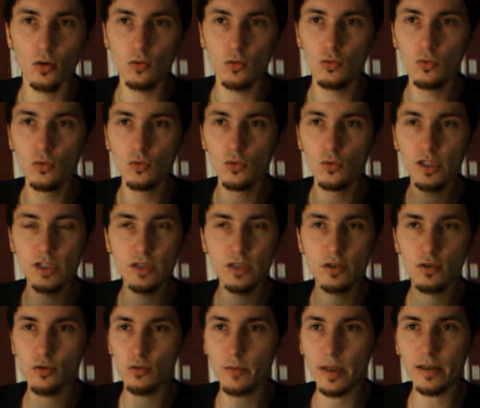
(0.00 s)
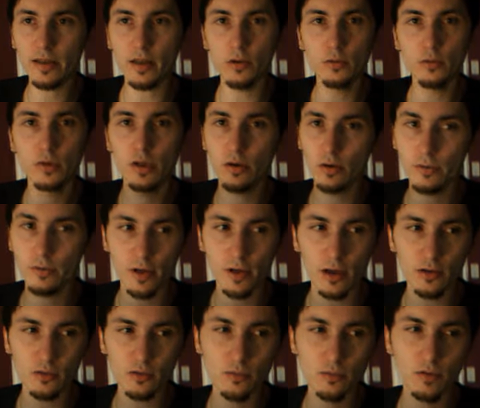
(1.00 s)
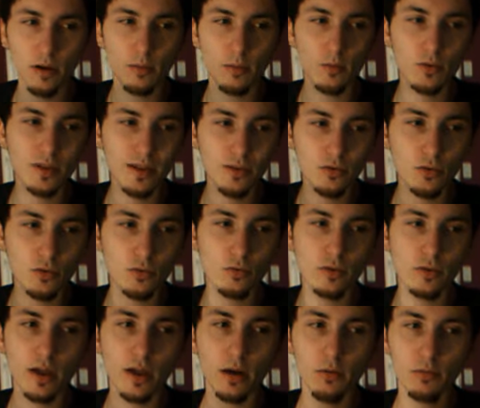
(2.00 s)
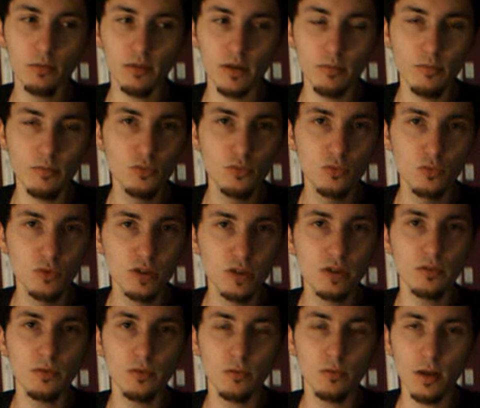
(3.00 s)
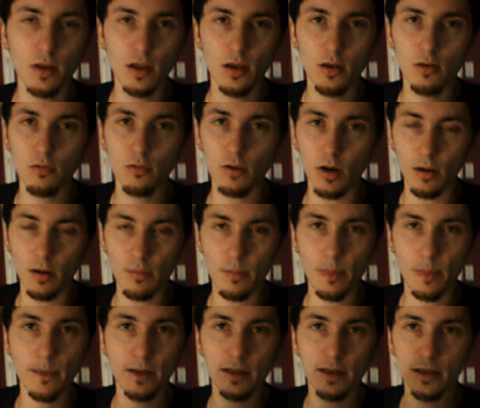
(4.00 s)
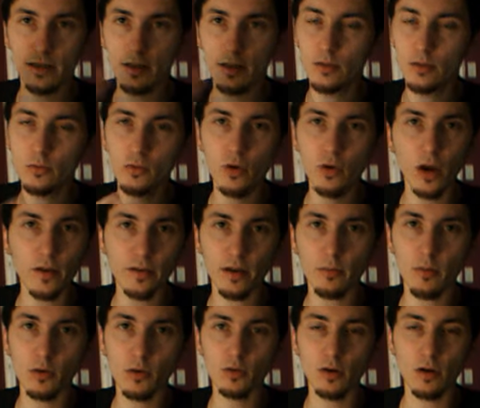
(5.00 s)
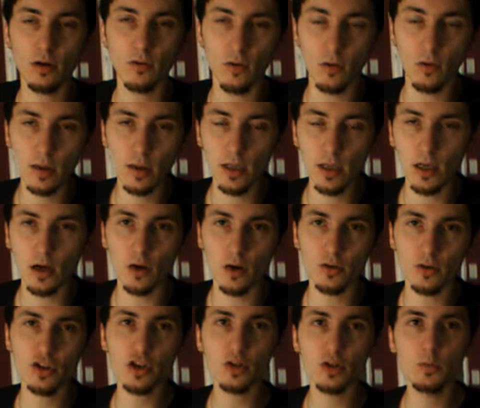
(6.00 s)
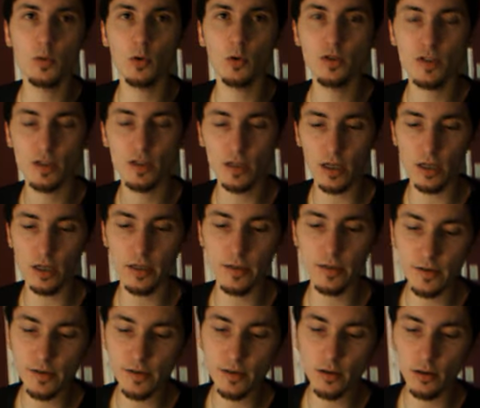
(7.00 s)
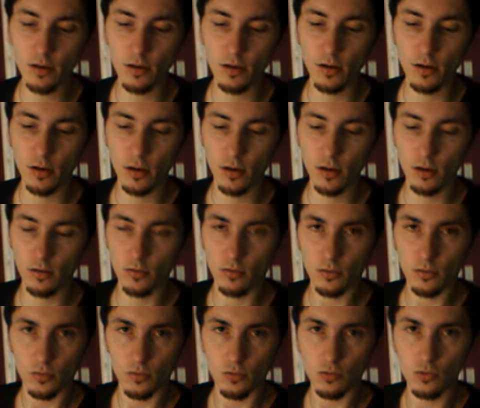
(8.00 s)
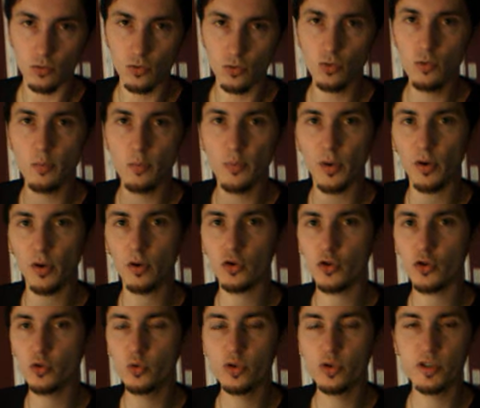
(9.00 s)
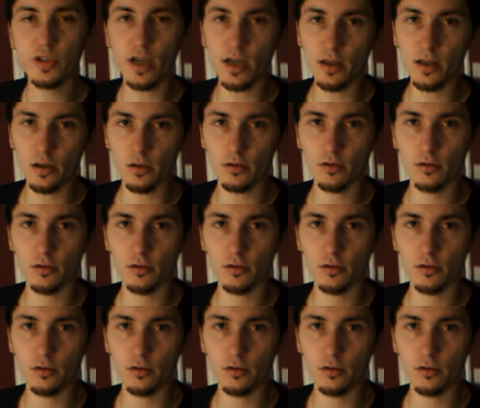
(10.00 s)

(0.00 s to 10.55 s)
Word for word: ou qui se mettent à lutter dans des fédérations vraiment très secondaires, on ne sait plus du tout ce qu'ils font. Voilà, qui étaient des lutteurs assez importants avant. Alors déjà je peux signaler ici tout le pan shoot style